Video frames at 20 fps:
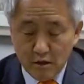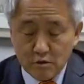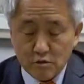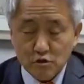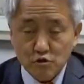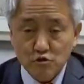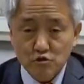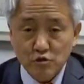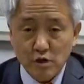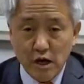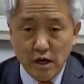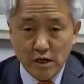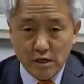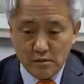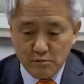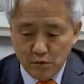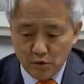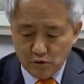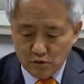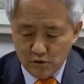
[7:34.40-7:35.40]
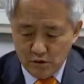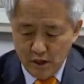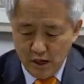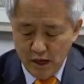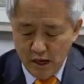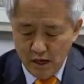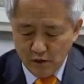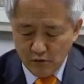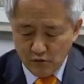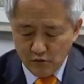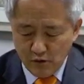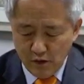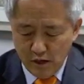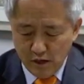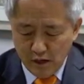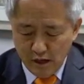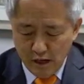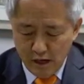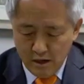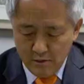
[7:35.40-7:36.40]
중앙일보는
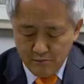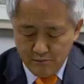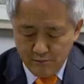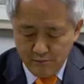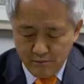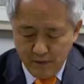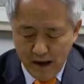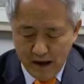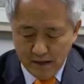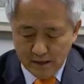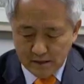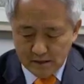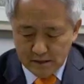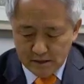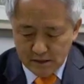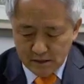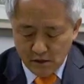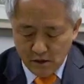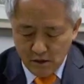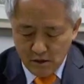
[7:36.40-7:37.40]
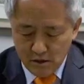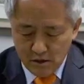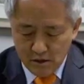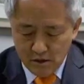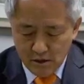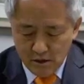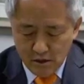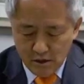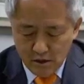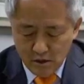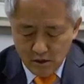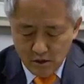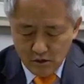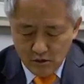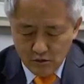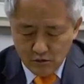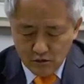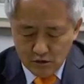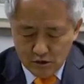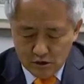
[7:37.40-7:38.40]
한국화가 방의걸
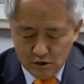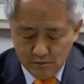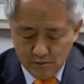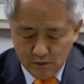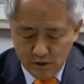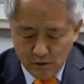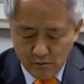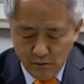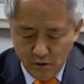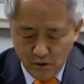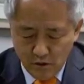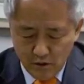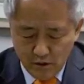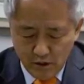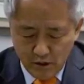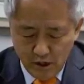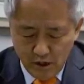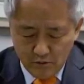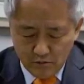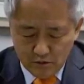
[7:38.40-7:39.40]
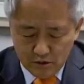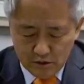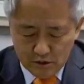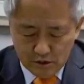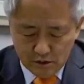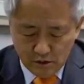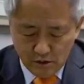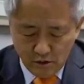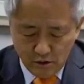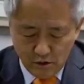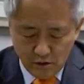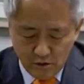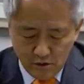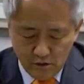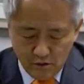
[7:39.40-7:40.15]
60 넘어 깨우친 거